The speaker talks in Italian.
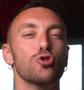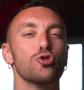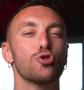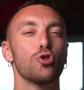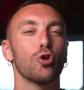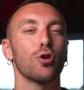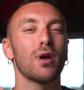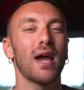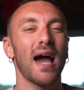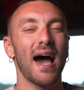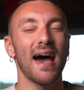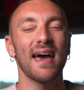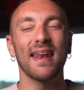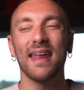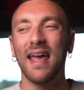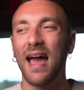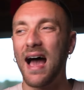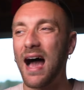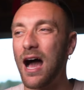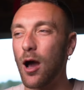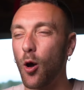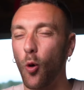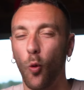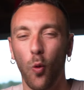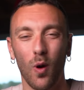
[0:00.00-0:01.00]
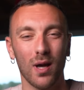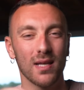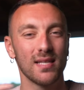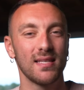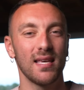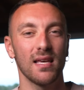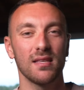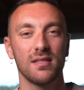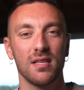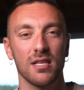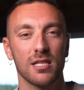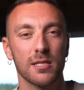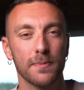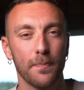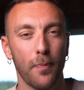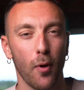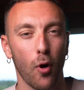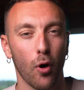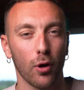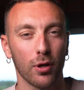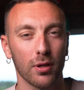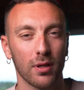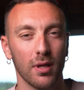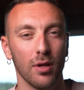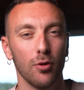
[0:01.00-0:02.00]
Giocare a qualsiasi
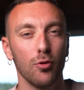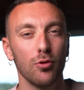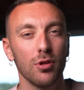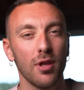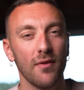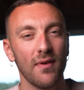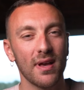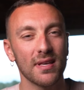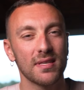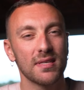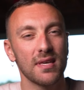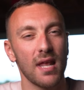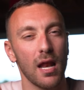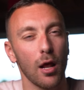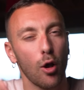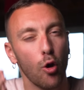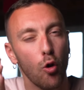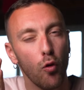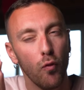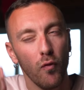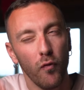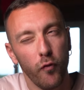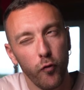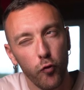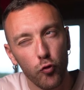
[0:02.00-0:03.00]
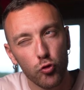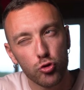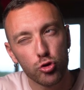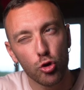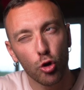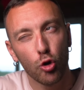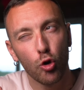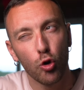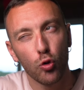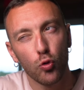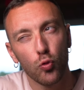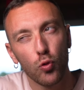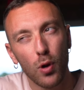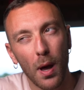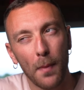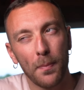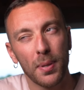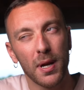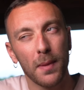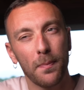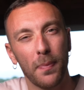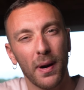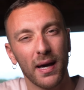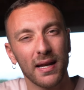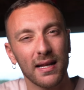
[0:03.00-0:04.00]
sport non deve essere confuso con una
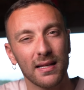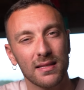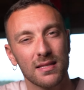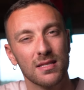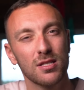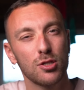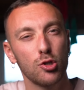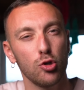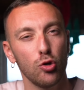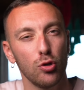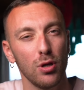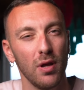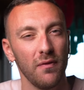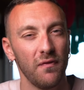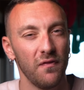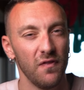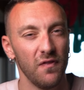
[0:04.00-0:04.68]
preparazione